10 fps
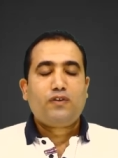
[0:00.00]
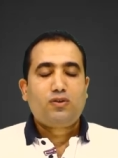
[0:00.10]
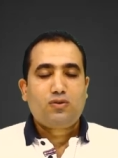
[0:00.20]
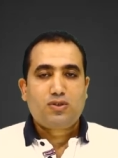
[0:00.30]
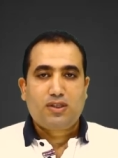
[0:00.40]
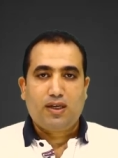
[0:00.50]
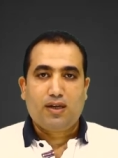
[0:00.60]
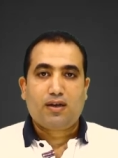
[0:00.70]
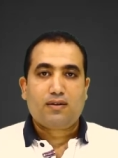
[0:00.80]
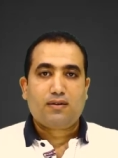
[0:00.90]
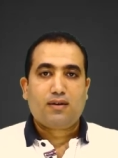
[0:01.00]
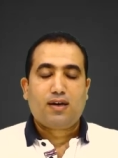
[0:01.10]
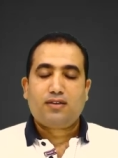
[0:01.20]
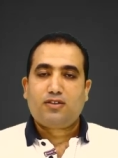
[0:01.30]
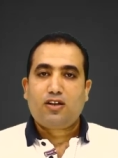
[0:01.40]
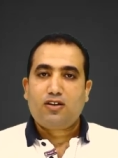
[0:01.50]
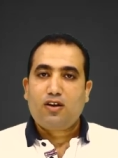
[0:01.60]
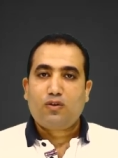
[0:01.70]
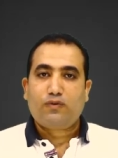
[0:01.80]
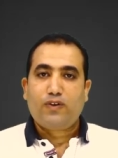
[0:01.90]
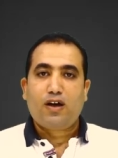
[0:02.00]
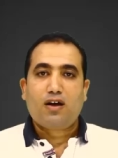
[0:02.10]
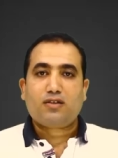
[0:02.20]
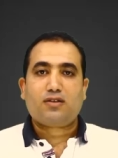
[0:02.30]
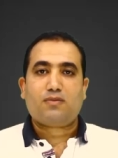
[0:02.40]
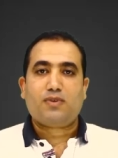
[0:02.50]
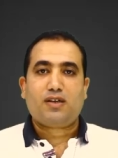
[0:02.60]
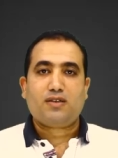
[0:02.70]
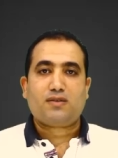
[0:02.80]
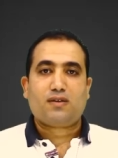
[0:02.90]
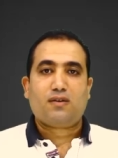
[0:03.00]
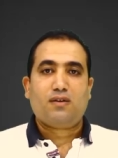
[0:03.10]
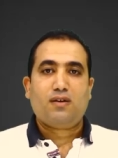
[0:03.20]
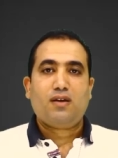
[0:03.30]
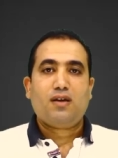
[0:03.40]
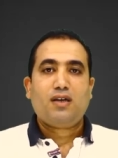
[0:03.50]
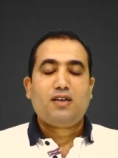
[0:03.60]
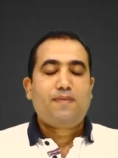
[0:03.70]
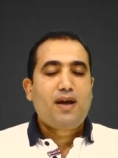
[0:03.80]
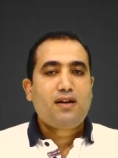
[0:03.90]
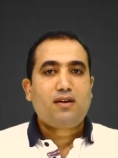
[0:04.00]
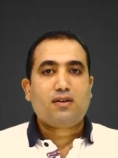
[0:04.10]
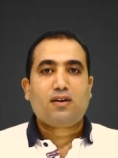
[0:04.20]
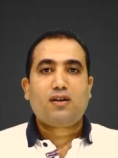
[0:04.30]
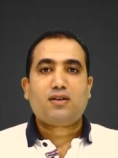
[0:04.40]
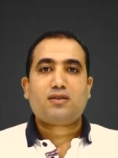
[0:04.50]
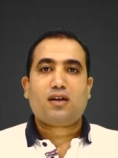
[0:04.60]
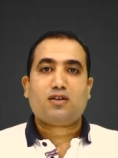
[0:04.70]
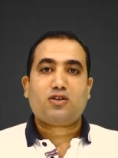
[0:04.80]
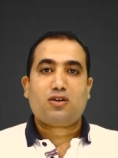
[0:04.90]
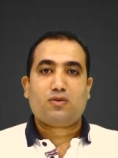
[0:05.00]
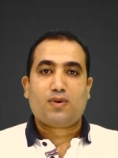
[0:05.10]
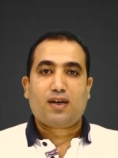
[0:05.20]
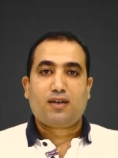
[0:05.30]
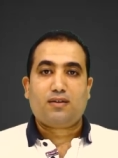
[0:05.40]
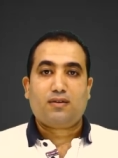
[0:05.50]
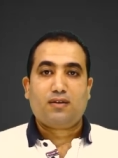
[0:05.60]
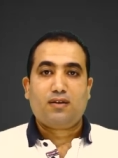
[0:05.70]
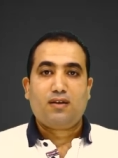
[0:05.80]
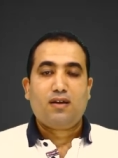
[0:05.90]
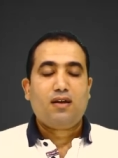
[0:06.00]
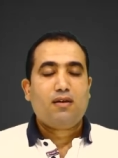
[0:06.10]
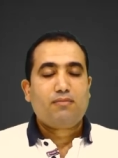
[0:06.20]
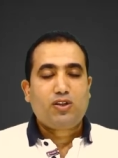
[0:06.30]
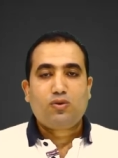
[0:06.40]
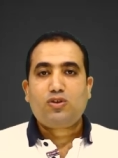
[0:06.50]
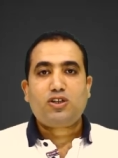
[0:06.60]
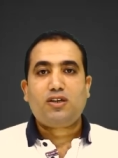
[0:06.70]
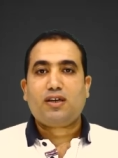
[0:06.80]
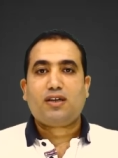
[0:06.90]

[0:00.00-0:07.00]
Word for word: دروس تقيلة هنضطر ناخد فيها أكتر من حصة يبقى احنا هنخلص على شهر واحد ما تقولش إن